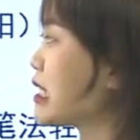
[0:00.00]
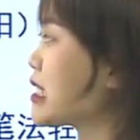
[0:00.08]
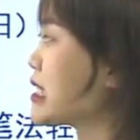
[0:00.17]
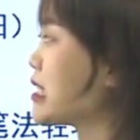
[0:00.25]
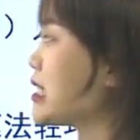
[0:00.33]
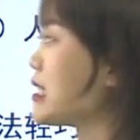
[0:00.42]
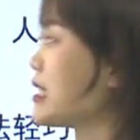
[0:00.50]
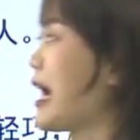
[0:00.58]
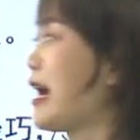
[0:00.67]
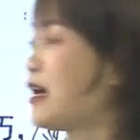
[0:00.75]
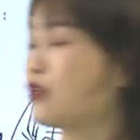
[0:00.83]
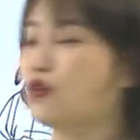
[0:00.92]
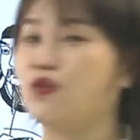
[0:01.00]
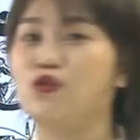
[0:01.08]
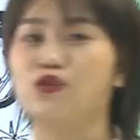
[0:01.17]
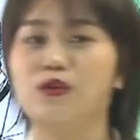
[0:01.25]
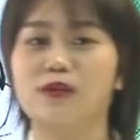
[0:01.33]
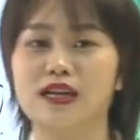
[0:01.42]
个字呀，同
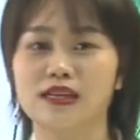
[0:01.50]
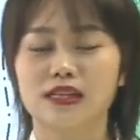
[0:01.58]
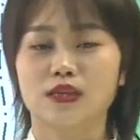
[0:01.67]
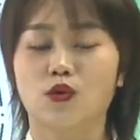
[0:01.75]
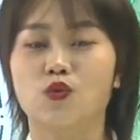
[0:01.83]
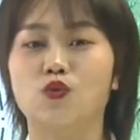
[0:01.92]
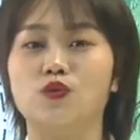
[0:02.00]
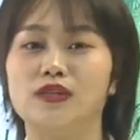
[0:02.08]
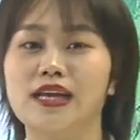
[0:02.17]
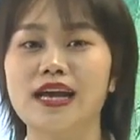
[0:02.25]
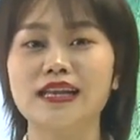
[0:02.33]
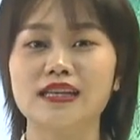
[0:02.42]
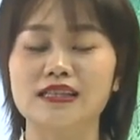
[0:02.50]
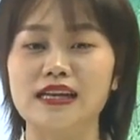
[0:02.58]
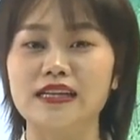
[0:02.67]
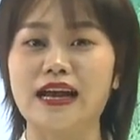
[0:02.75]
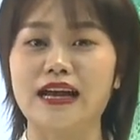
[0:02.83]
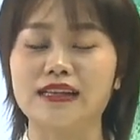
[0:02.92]
学们。古代的
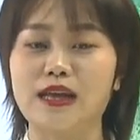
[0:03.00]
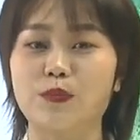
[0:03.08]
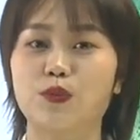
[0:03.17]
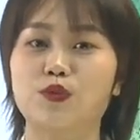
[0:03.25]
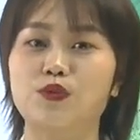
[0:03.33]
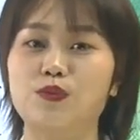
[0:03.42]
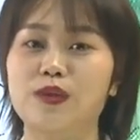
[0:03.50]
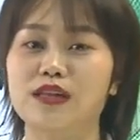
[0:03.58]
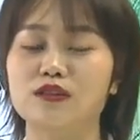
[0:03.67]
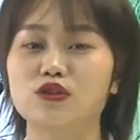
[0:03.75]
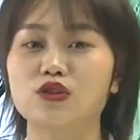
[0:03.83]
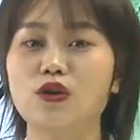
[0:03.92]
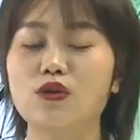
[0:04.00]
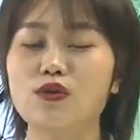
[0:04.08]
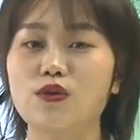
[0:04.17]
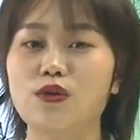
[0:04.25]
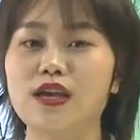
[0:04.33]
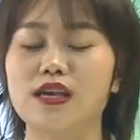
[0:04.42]
人呀，他普遍都
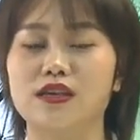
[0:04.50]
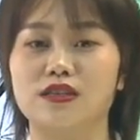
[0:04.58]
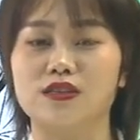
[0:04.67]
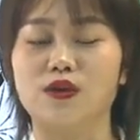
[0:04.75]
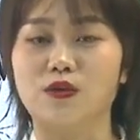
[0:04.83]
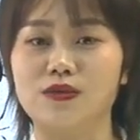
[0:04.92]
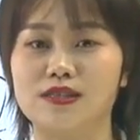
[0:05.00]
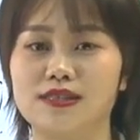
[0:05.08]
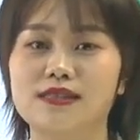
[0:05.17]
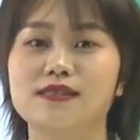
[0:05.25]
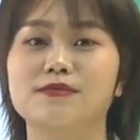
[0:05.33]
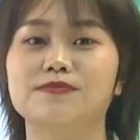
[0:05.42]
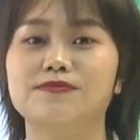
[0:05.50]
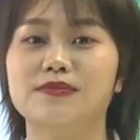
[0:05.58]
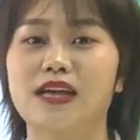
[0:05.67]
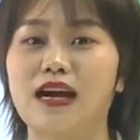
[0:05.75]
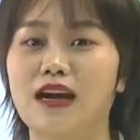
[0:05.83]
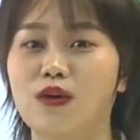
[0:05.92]
会有字
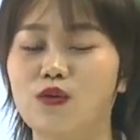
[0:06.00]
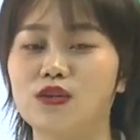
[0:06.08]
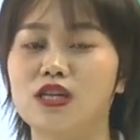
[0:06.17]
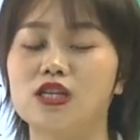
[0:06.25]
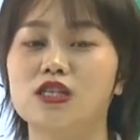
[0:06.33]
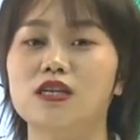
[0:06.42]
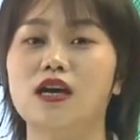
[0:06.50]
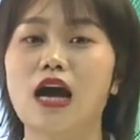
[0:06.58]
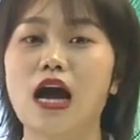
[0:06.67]
啊，或者是